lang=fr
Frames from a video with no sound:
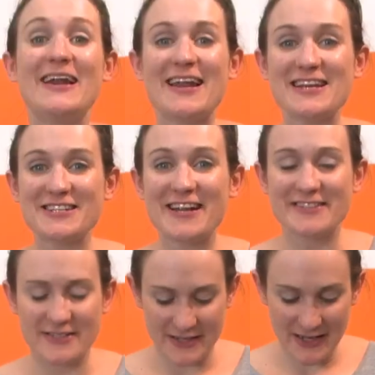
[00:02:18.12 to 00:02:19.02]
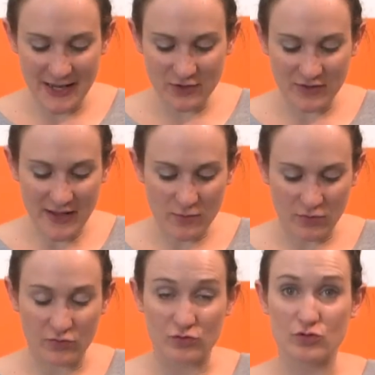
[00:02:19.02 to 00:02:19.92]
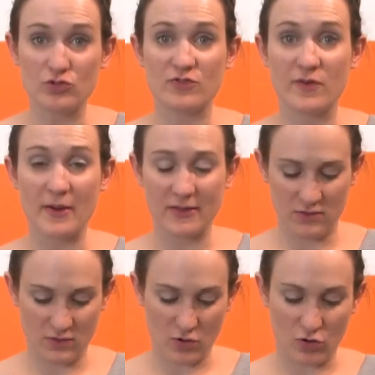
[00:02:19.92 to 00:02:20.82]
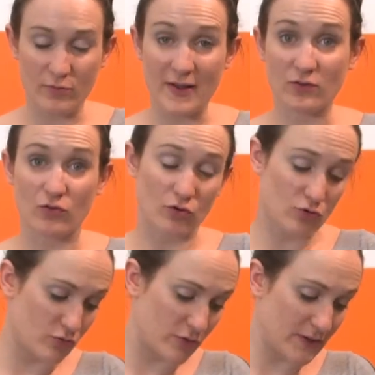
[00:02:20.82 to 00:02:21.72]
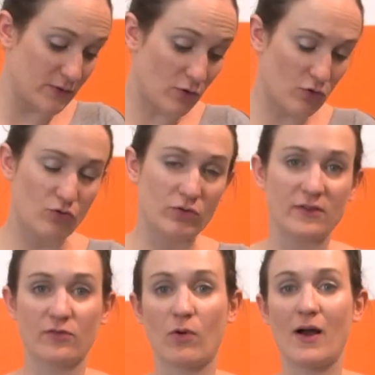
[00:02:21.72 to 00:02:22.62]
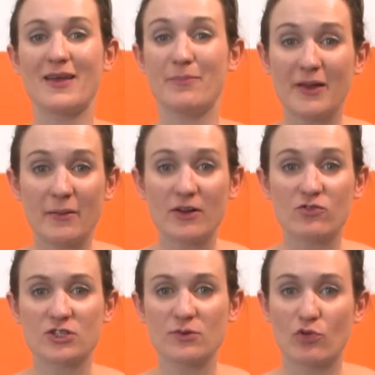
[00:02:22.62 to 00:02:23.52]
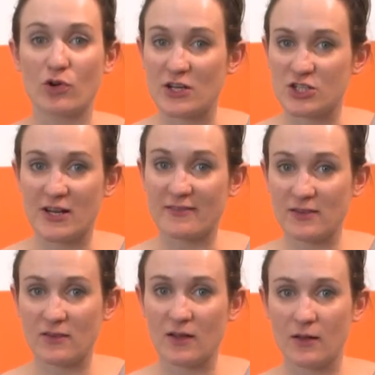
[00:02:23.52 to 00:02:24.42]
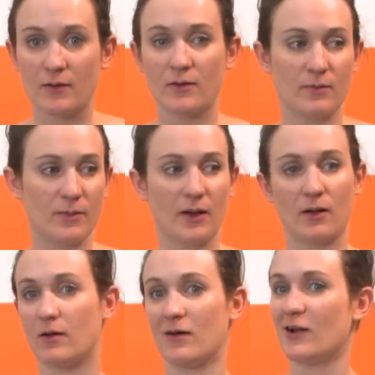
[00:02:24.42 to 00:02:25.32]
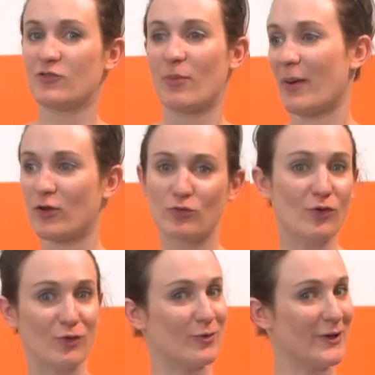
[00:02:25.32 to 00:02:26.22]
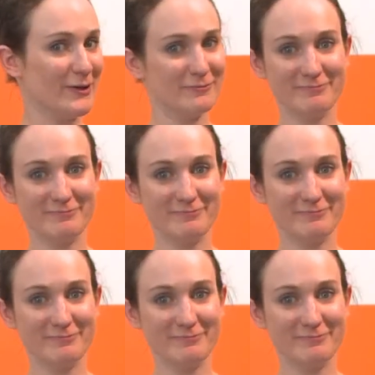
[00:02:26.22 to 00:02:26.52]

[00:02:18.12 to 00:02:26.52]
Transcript: La gélatine est totalement fondue, je vais maintenant remettre le coulis dans le coulis froid et bien mélanger pour que la gélatine bah, soit partout dans le coulis.